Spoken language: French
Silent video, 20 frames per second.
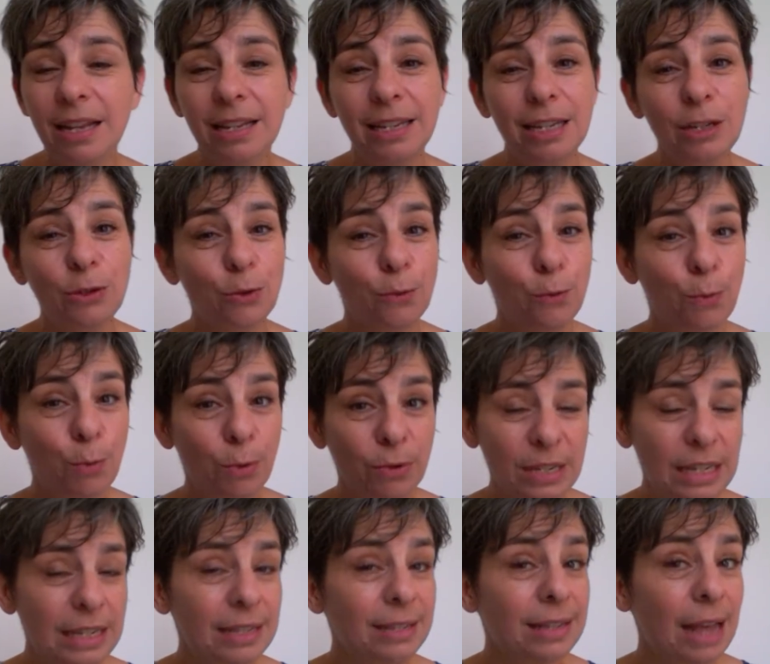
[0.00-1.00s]
Qu'est-ce que vous
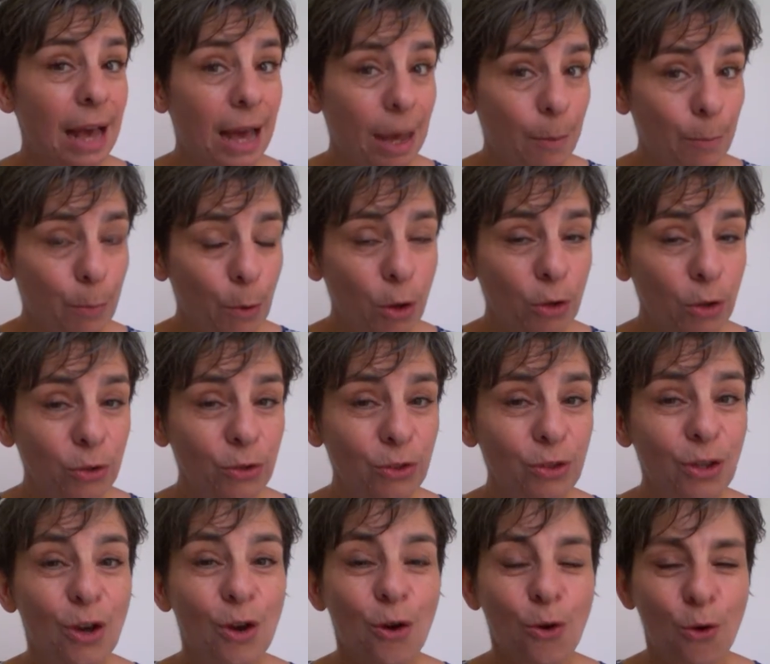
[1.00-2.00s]
pensez que ça apporte
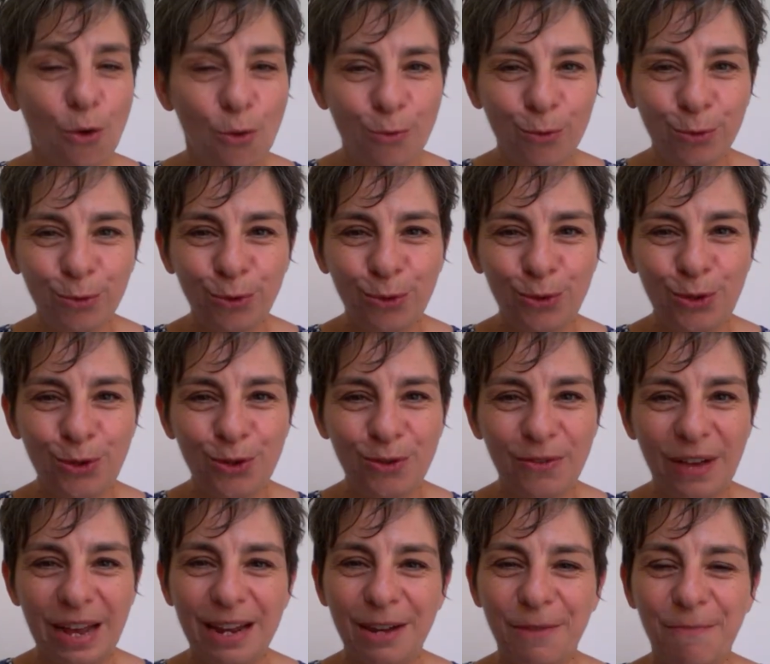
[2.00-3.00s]
au monde du
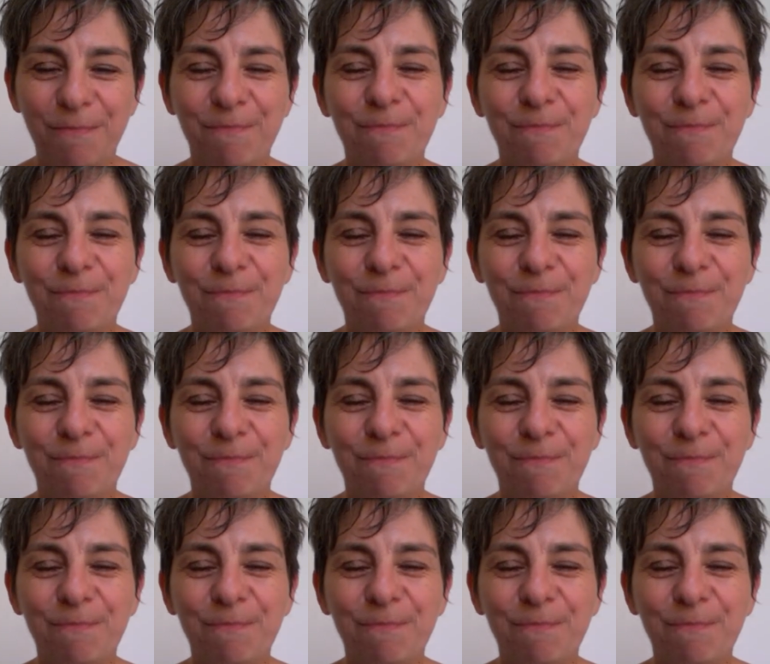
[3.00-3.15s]
cheval